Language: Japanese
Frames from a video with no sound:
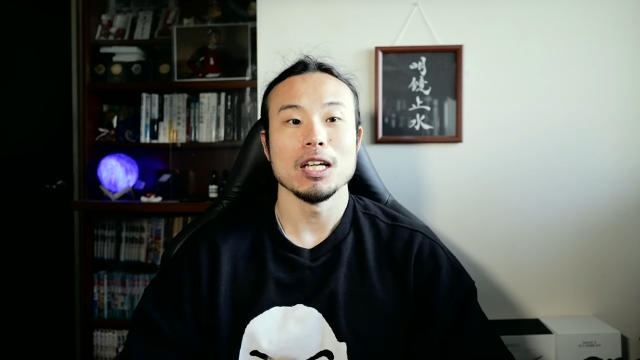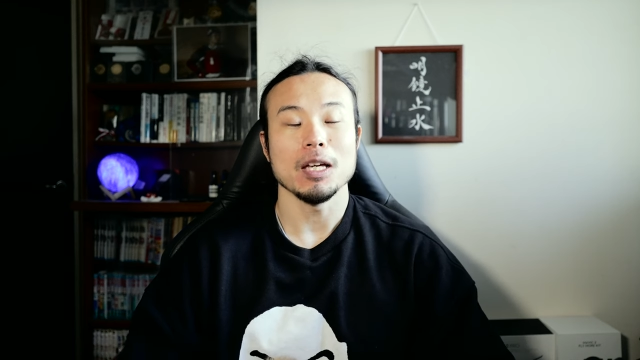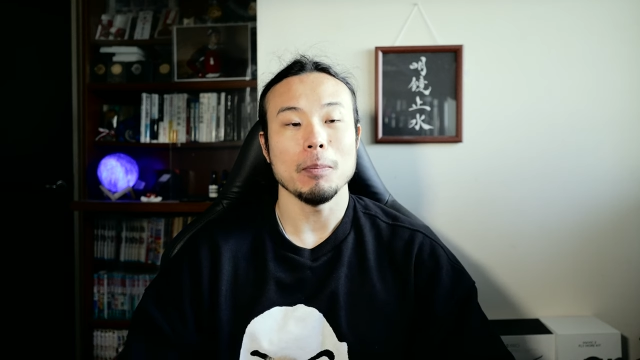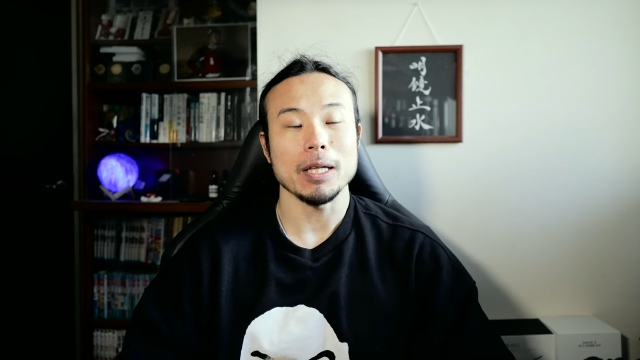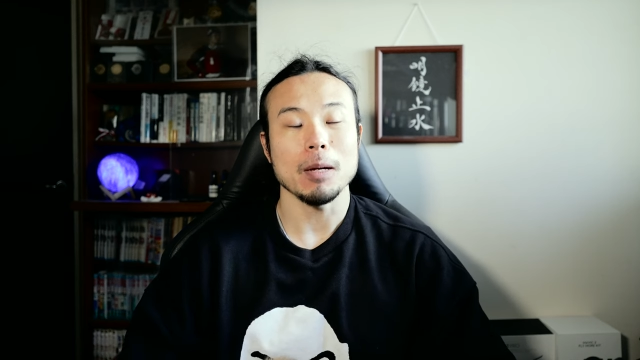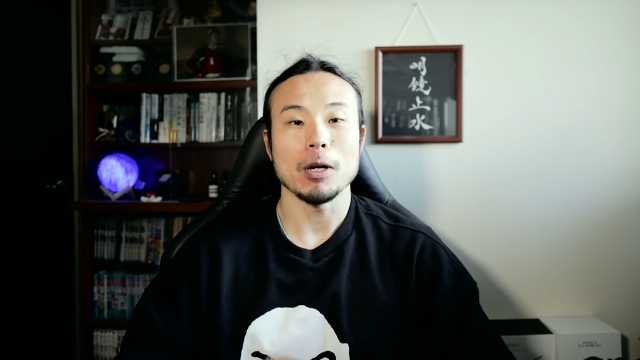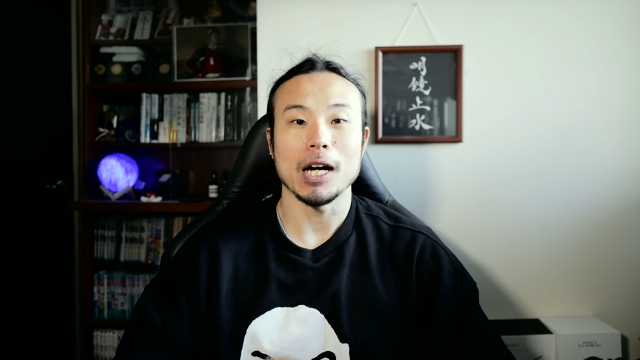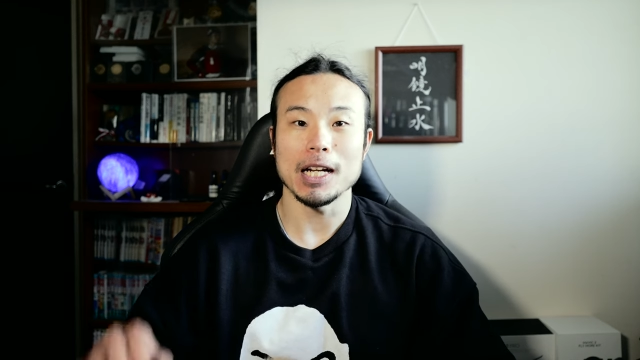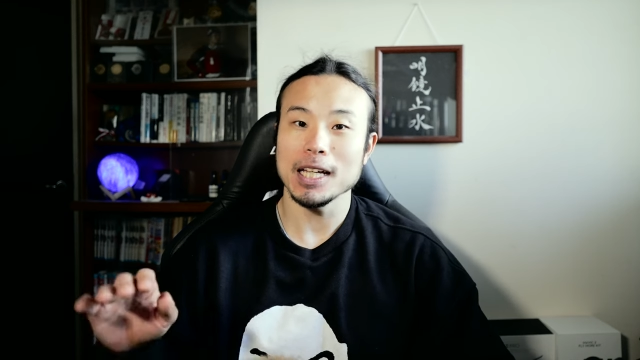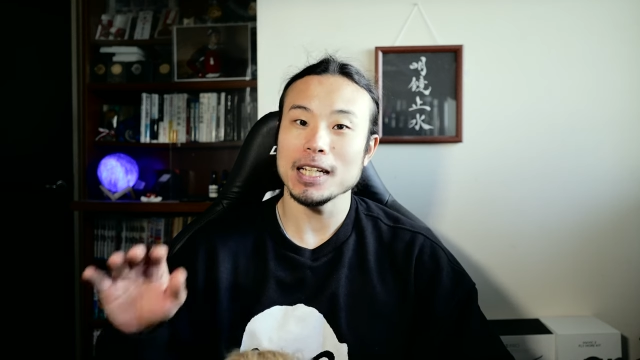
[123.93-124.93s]
やっぱり多分
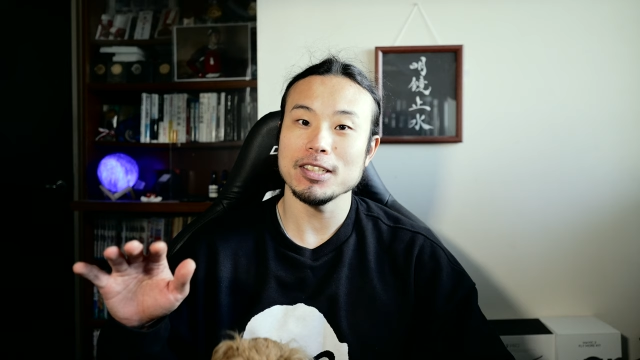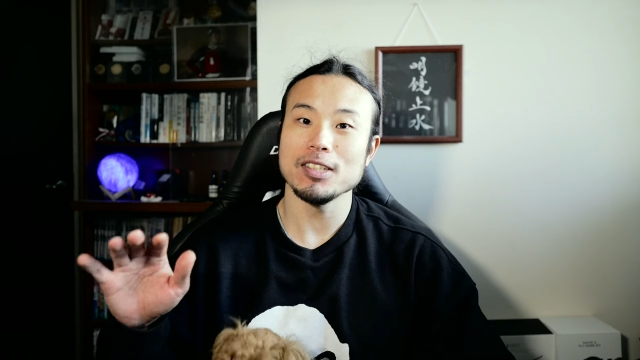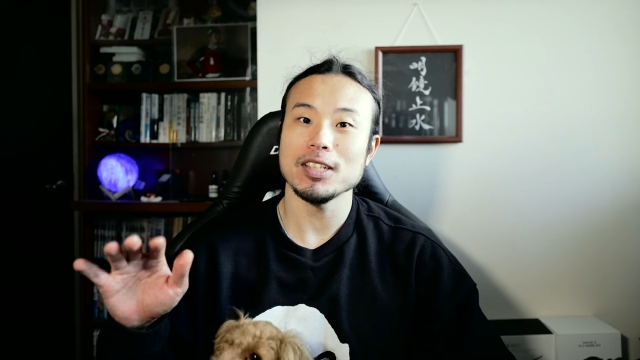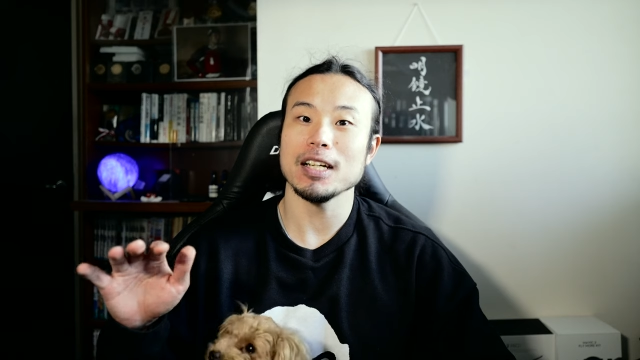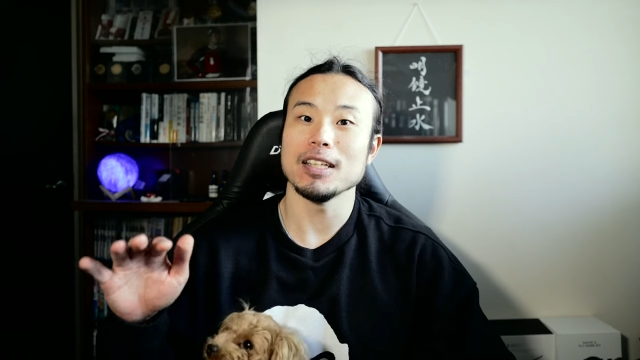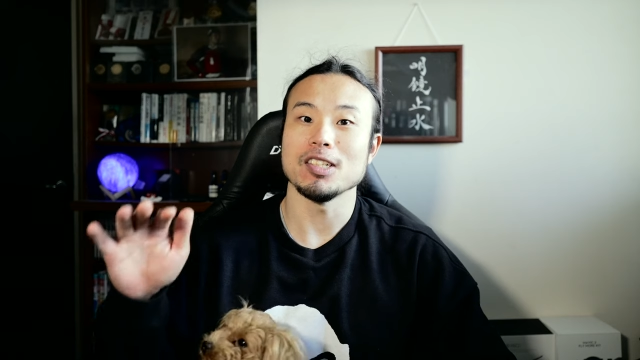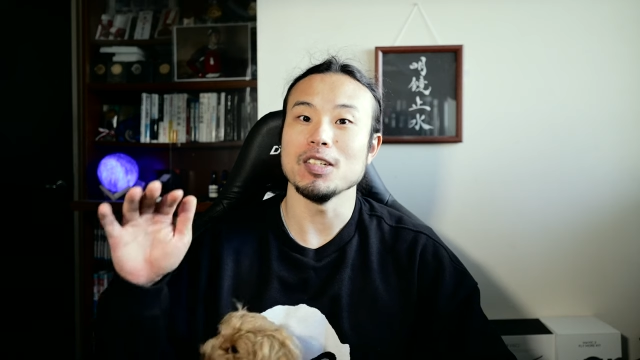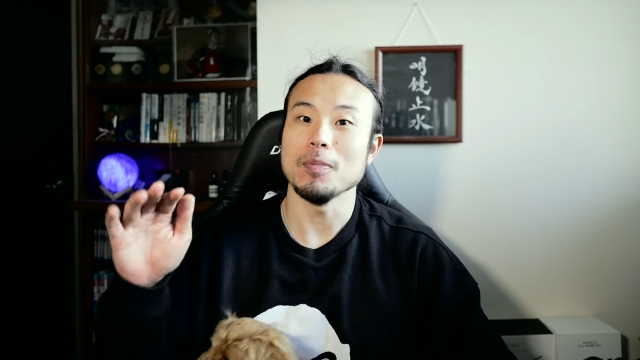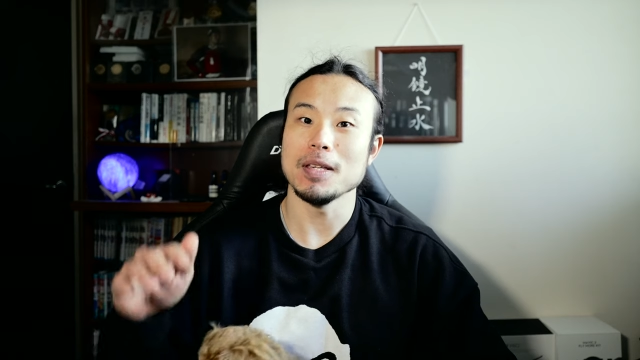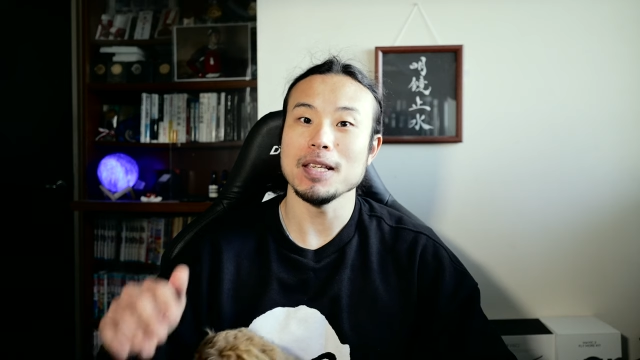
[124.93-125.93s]
体がちっちゃかった
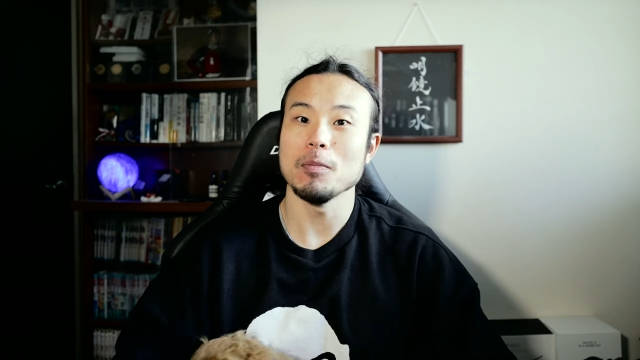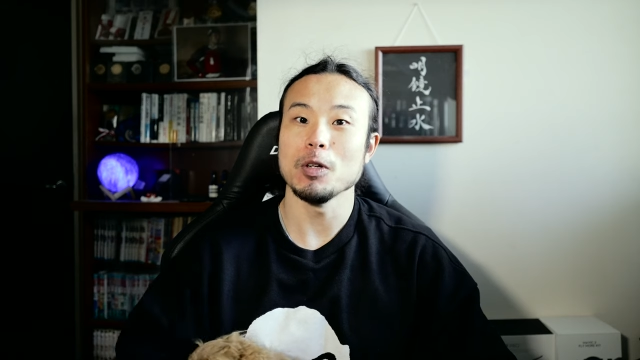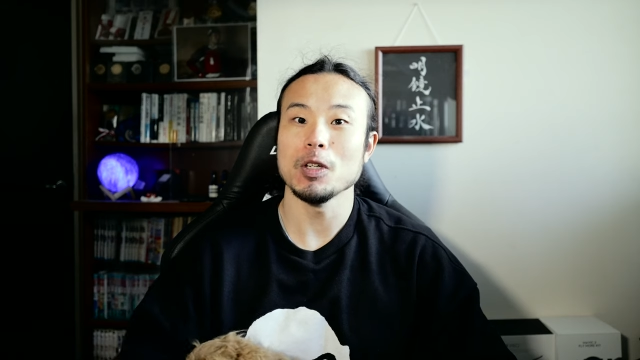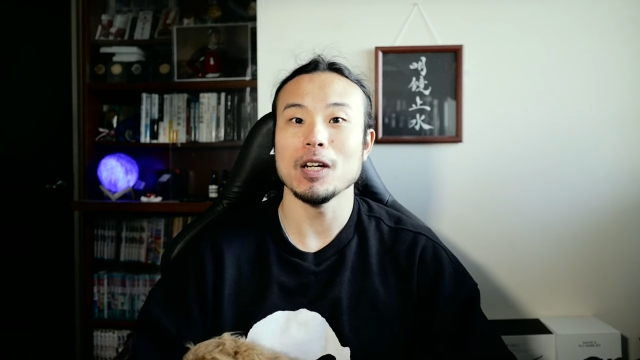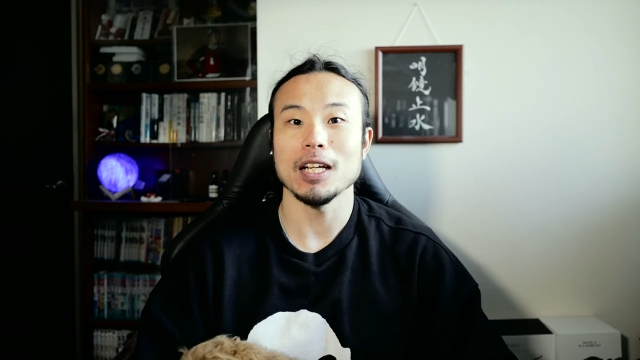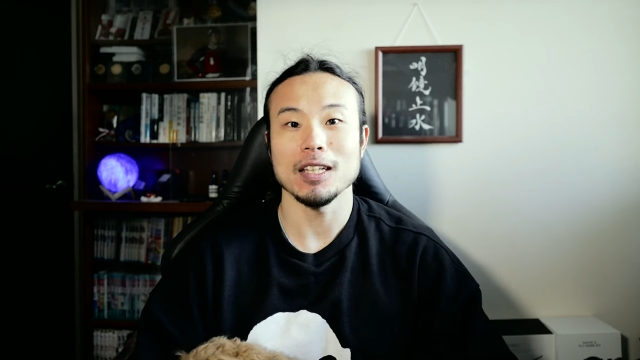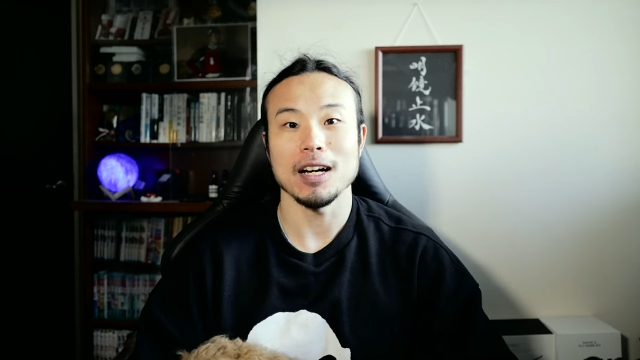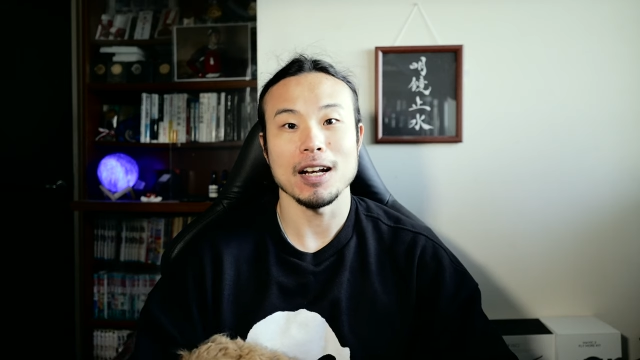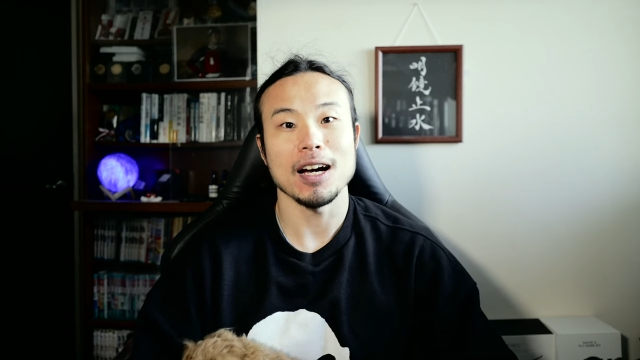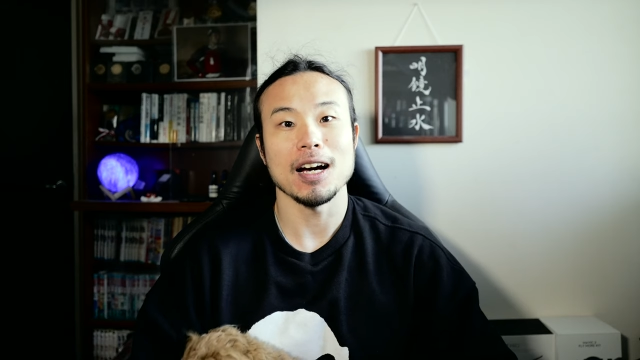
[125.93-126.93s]
し、目線も低かっ
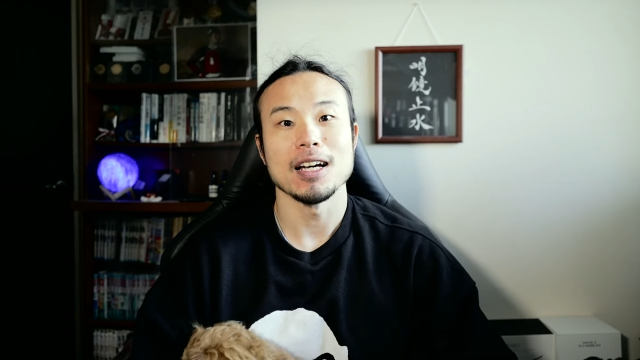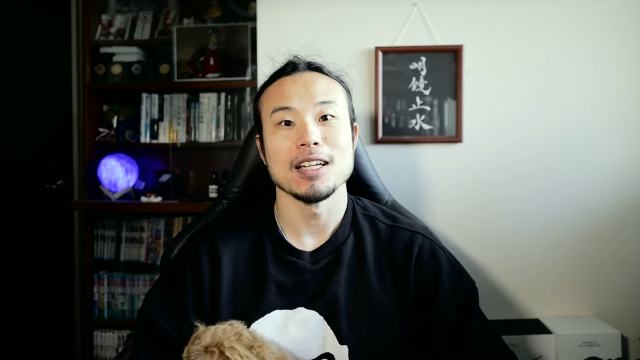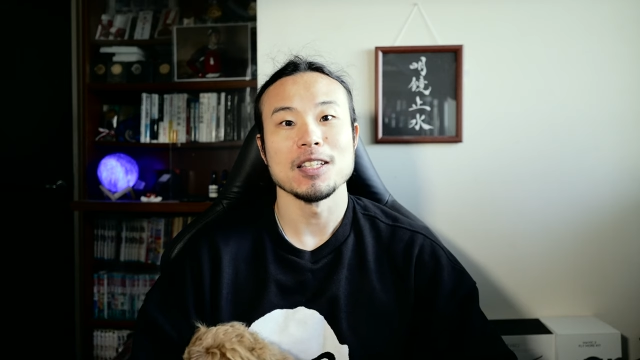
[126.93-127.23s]
たから、